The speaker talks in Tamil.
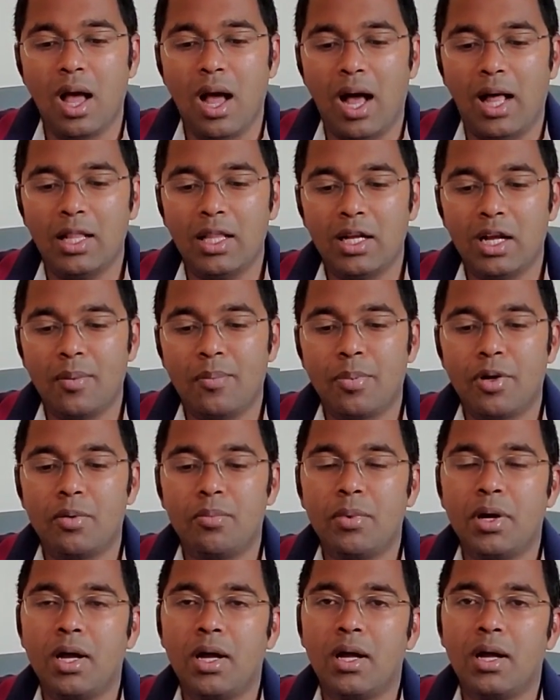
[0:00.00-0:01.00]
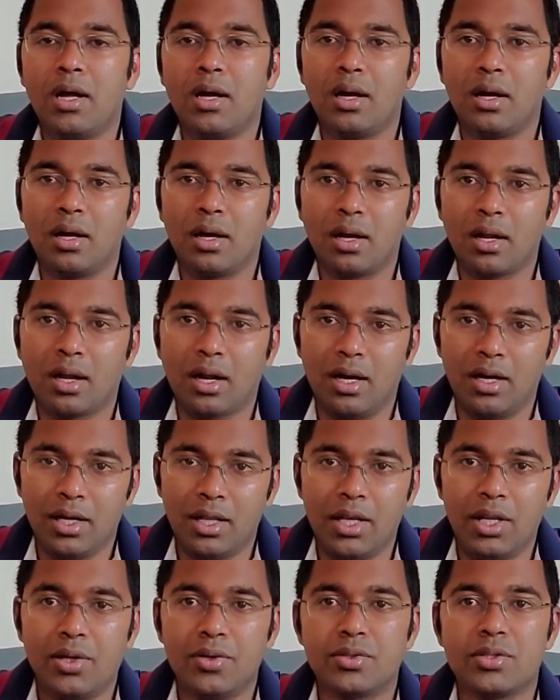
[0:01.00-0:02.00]
அதுக்கப்புறமா
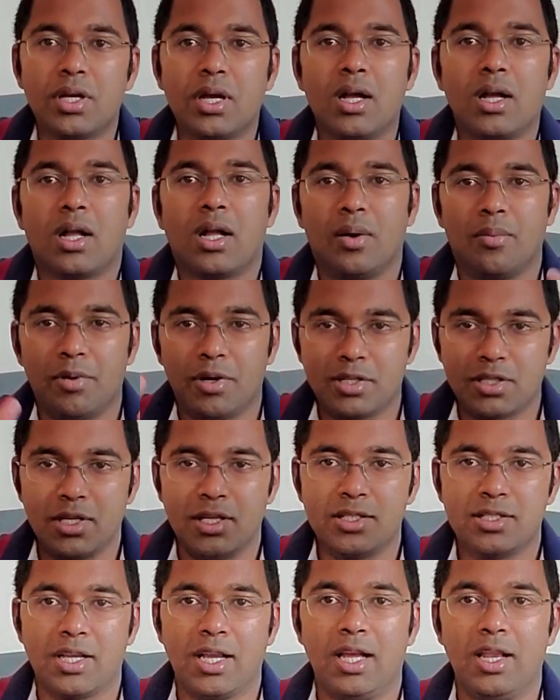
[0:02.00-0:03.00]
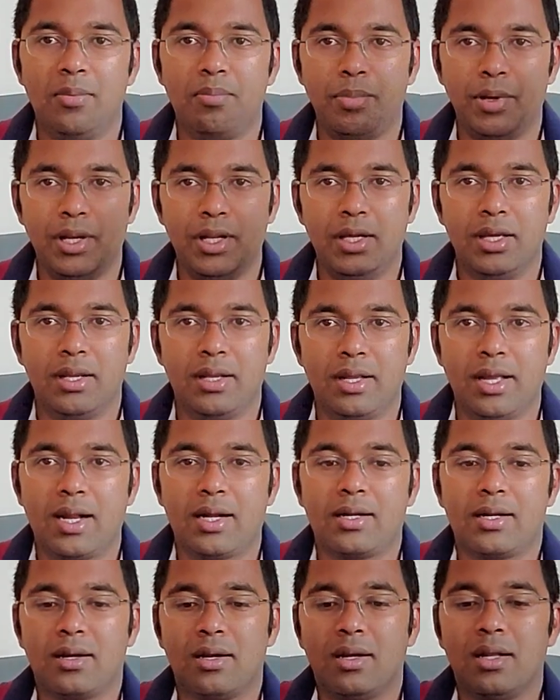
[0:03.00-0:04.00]
கண்டினியூஸாக கமர்ஷியல் ஸ்கேல் பெரிய
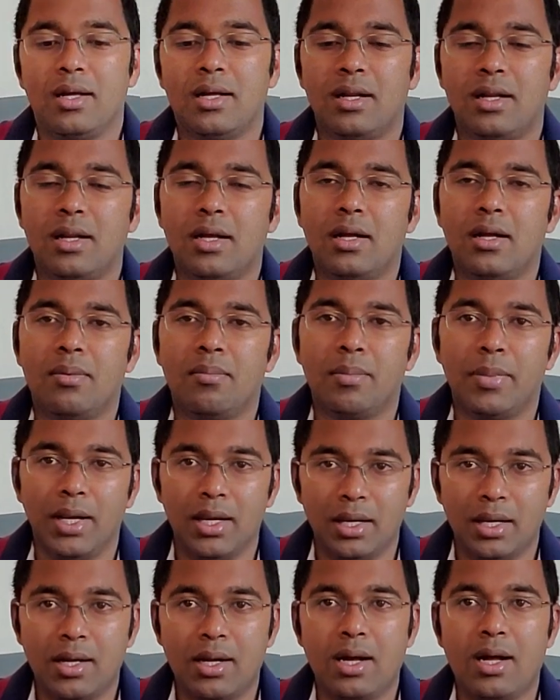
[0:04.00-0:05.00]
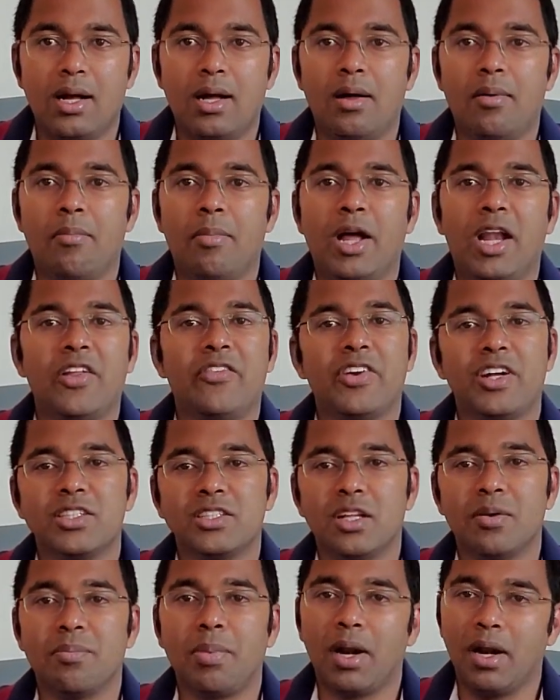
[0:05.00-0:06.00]
ரியாக்டரில் பல்காக
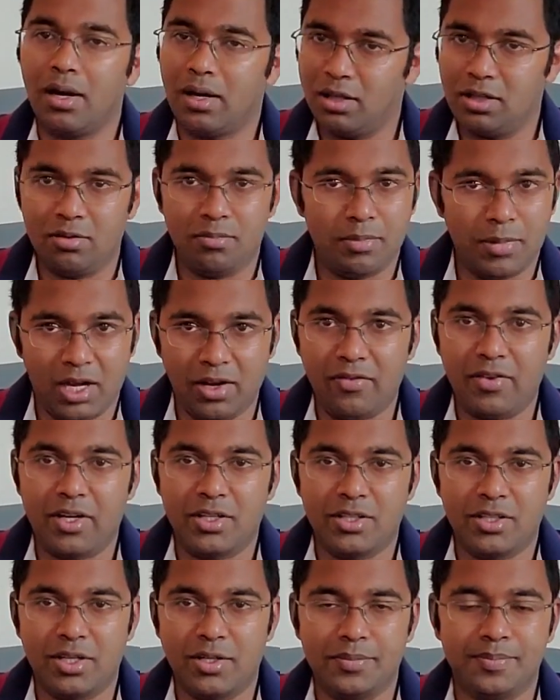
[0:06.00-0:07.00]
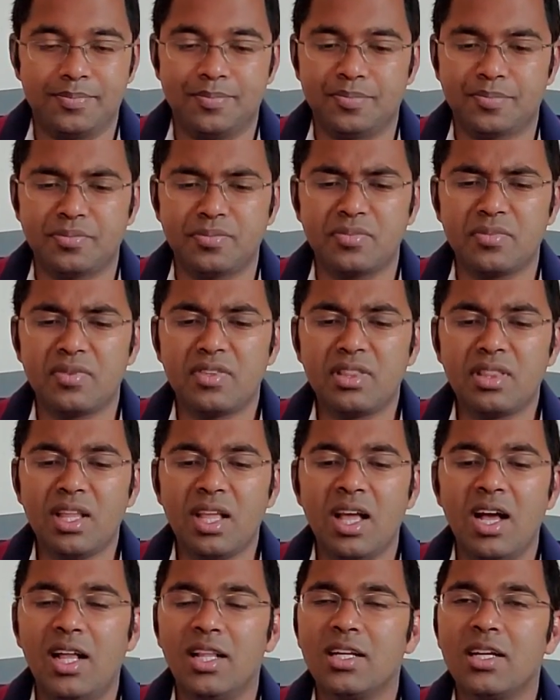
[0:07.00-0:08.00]
மேனுஃபேக்சர் பண்ணுறது மேனுஃபேக்சரிங்
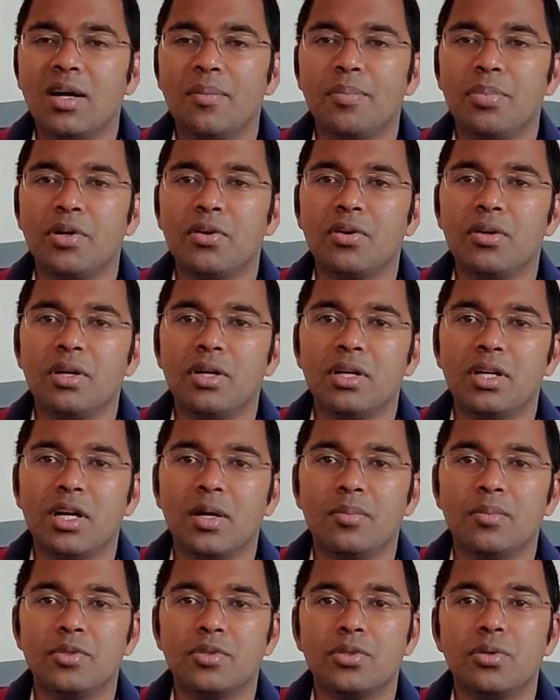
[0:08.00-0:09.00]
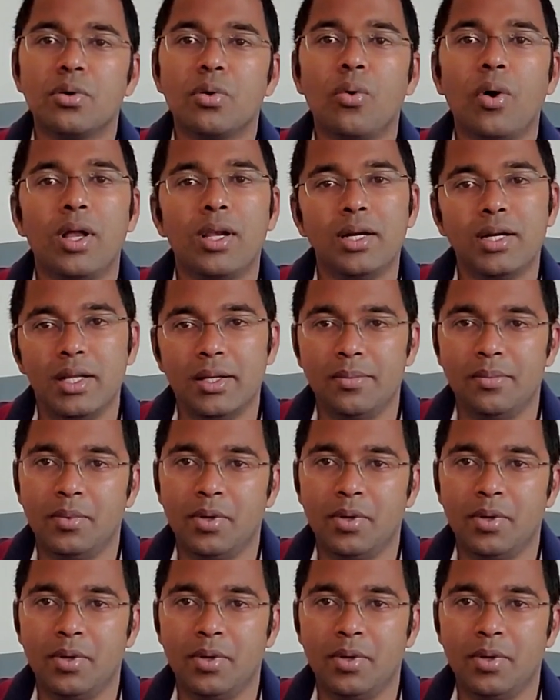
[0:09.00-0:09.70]
அதுக்கப்புறம் இட் கம்ஸ் டு குவாலிட்டி